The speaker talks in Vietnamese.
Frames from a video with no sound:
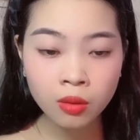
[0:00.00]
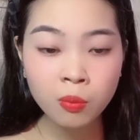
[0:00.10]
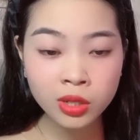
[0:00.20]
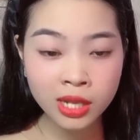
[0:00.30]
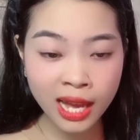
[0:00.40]

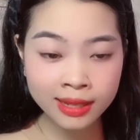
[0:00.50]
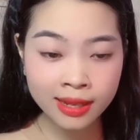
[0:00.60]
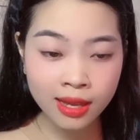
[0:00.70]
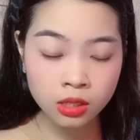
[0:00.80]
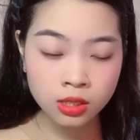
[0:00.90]
Một
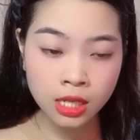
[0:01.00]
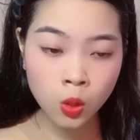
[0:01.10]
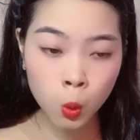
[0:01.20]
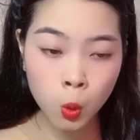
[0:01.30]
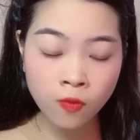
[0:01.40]
ngày, chắc
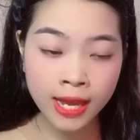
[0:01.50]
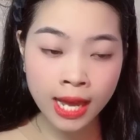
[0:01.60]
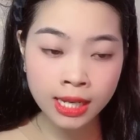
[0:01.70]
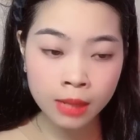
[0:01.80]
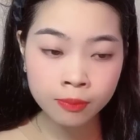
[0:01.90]
cô cũng phải
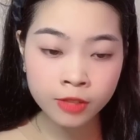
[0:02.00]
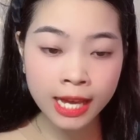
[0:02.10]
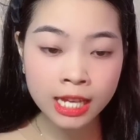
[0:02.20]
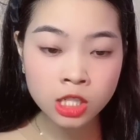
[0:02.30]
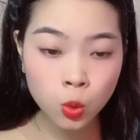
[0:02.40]
ăn nằm với
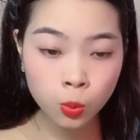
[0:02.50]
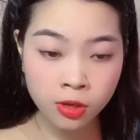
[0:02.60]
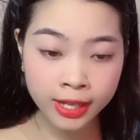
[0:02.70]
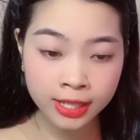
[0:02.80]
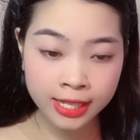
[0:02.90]
cả chục
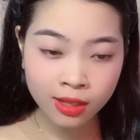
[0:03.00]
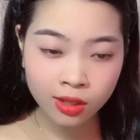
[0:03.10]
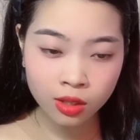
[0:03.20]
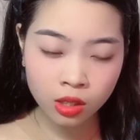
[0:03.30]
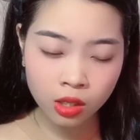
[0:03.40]
người nhỉ.
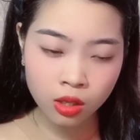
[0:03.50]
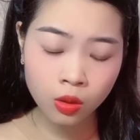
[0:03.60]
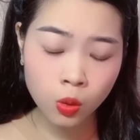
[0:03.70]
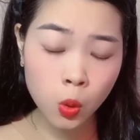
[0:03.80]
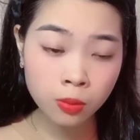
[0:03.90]

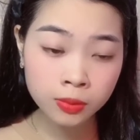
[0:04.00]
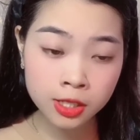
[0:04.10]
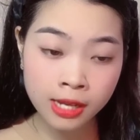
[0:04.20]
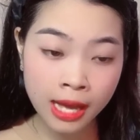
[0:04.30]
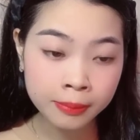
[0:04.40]
Cô không
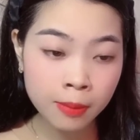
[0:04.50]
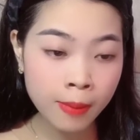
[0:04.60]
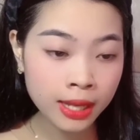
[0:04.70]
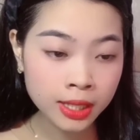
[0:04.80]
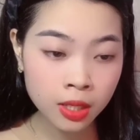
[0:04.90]
tự cảm thấy
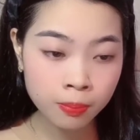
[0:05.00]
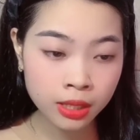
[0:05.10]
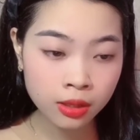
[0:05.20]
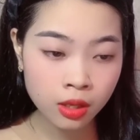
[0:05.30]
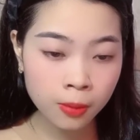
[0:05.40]
bản thân
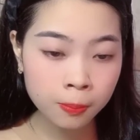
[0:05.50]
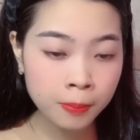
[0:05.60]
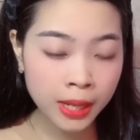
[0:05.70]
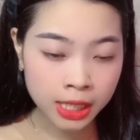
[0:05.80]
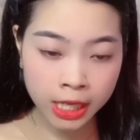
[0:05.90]
mình
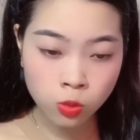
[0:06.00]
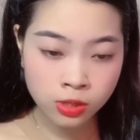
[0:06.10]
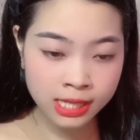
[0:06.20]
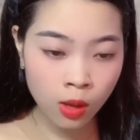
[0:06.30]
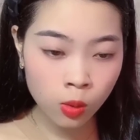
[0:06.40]
bẩn thỉu
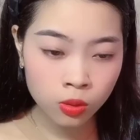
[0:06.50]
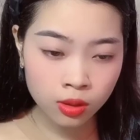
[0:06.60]
sao?